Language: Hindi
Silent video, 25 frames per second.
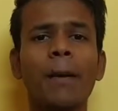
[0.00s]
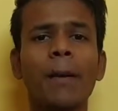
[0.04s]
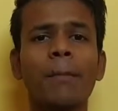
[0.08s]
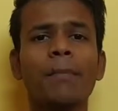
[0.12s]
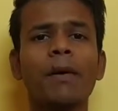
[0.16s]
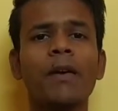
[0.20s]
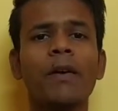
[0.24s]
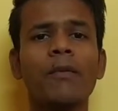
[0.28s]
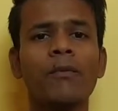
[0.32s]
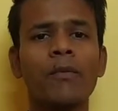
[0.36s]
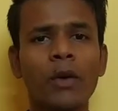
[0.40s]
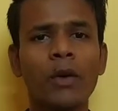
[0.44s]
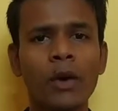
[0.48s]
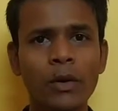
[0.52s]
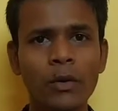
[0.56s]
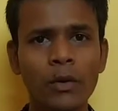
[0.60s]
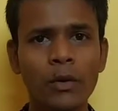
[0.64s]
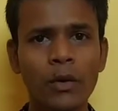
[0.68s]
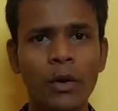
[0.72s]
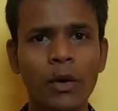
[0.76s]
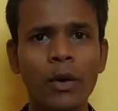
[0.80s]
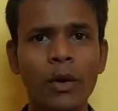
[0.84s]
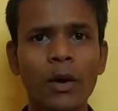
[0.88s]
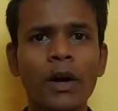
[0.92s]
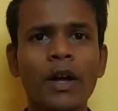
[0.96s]
आपके फोन
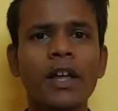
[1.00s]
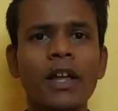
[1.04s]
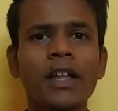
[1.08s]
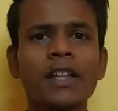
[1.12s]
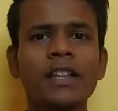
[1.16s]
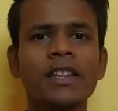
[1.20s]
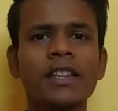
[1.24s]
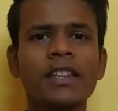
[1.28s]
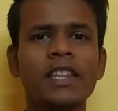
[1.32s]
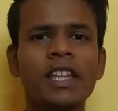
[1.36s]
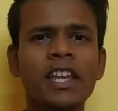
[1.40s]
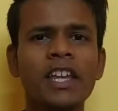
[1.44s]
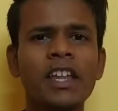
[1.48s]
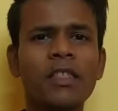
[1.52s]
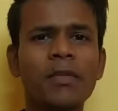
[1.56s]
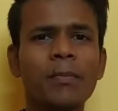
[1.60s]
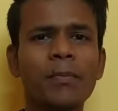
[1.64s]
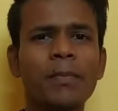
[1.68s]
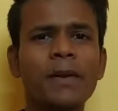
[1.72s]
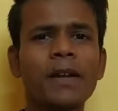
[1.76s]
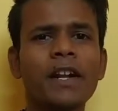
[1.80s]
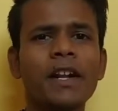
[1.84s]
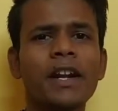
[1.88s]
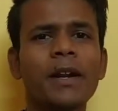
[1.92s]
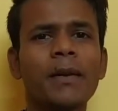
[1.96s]
को 30
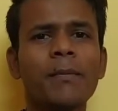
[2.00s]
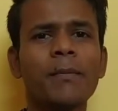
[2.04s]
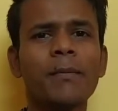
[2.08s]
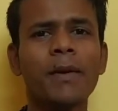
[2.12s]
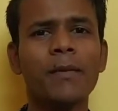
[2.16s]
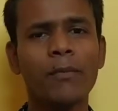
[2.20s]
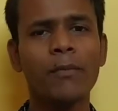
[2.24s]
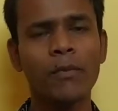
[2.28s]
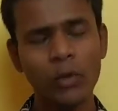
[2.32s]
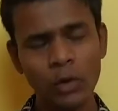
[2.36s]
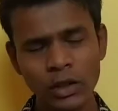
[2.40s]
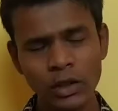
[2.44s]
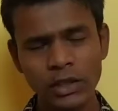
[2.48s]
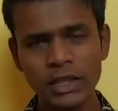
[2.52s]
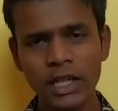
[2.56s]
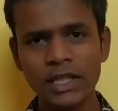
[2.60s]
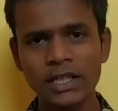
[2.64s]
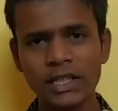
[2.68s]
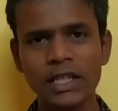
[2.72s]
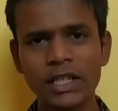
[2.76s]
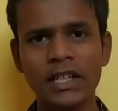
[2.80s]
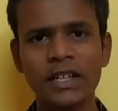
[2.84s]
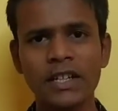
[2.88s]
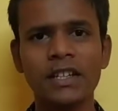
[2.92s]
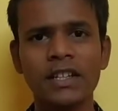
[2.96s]
मिनट में फुल
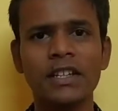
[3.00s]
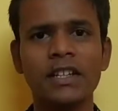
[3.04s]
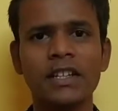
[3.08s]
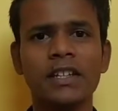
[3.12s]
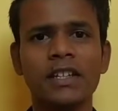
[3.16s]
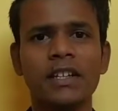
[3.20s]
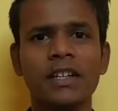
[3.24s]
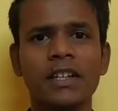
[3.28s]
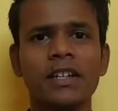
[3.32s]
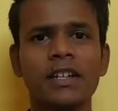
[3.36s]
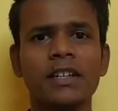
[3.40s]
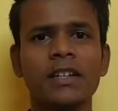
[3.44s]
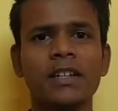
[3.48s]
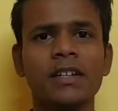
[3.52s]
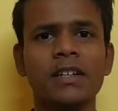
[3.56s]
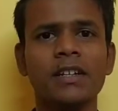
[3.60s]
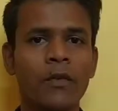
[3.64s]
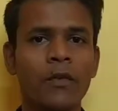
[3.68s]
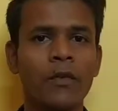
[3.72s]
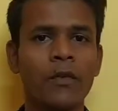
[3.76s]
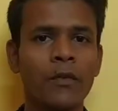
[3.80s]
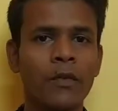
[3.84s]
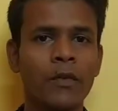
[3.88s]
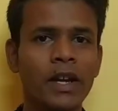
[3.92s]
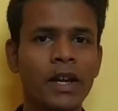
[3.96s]
चार्ज कर देती है
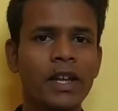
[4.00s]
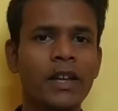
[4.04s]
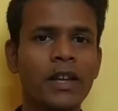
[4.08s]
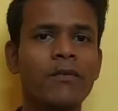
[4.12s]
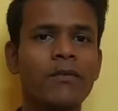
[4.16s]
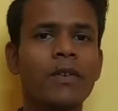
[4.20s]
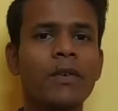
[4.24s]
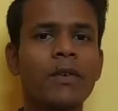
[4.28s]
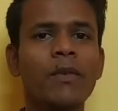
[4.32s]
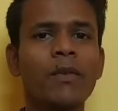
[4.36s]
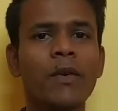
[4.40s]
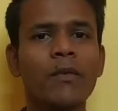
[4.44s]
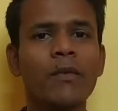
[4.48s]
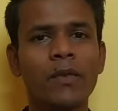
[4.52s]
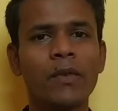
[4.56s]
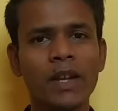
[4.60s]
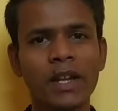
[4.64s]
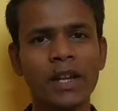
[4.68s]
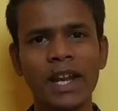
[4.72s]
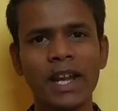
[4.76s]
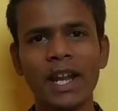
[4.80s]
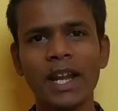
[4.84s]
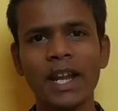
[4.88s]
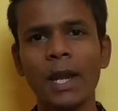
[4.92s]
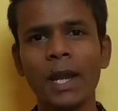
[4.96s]
वहीं vivo
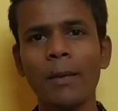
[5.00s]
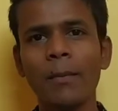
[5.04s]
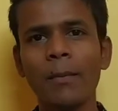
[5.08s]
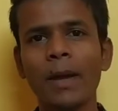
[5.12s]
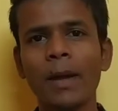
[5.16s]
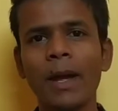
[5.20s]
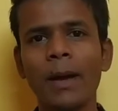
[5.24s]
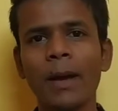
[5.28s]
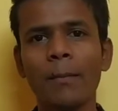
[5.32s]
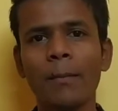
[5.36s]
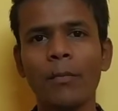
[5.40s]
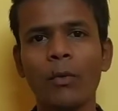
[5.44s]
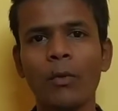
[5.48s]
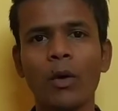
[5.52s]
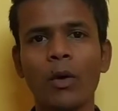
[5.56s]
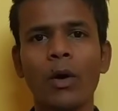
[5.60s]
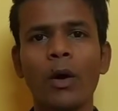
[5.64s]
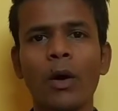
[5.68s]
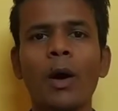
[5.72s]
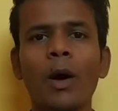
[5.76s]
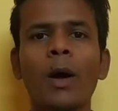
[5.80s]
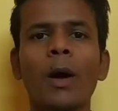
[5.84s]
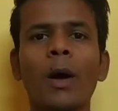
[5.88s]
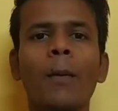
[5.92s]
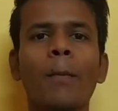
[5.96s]
वी में आपको
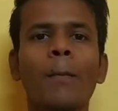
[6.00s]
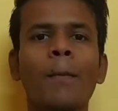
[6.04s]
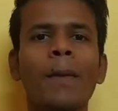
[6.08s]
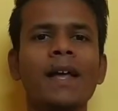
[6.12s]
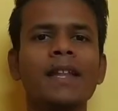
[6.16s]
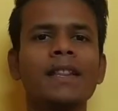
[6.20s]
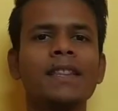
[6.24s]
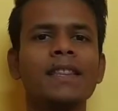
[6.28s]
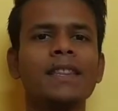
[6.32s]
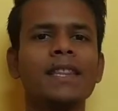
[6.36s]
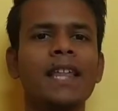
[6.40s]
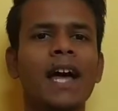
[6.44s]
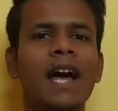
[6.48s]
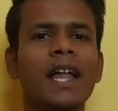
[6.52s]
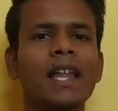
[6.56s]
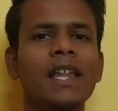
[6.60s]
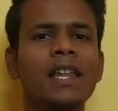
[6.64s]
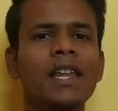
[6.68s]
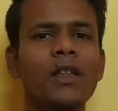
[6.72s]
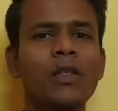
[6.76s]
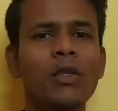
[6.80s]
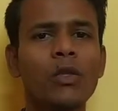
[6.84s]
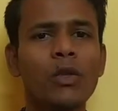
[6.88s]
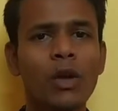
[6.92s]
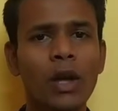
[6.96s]

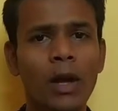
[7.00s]
पैतालीस